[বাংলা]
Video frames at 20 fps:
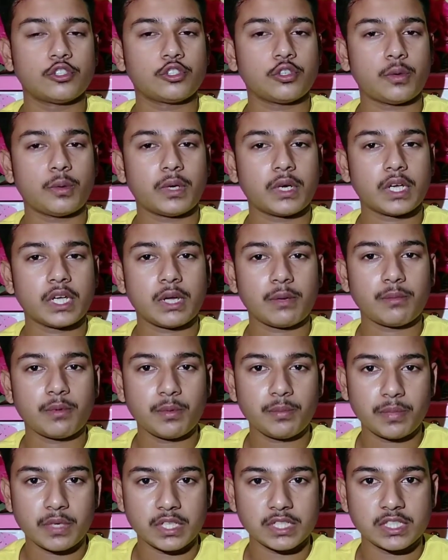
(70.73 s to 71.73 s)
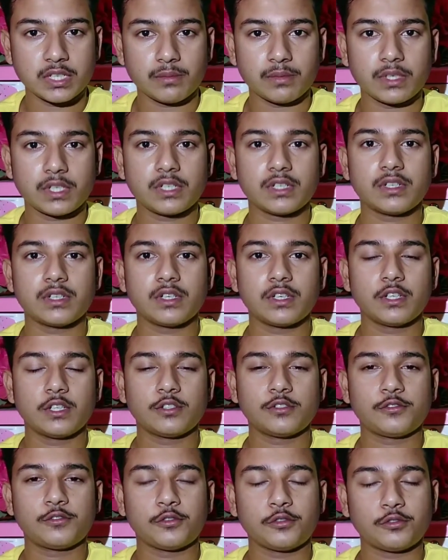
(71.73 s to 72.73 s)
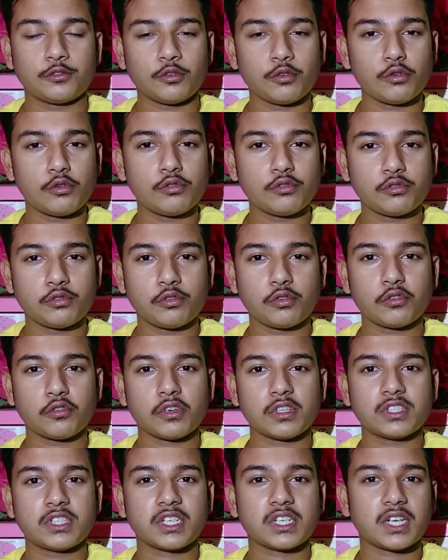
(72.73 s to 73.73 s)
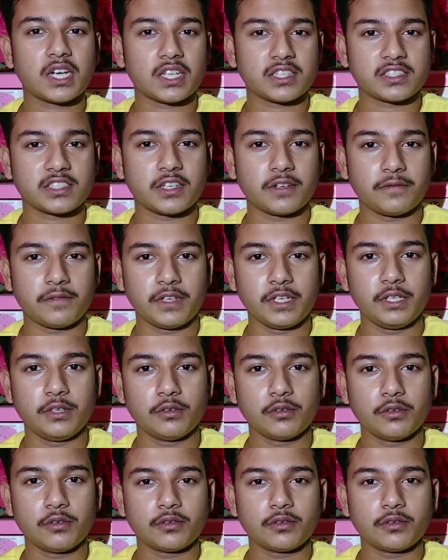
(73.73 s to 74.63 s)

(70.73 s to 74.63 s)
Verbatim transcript: সবার আগে আপনি পেয়ে যাবেন সো চলুন শুরু করা যাক আজকের ভিডিও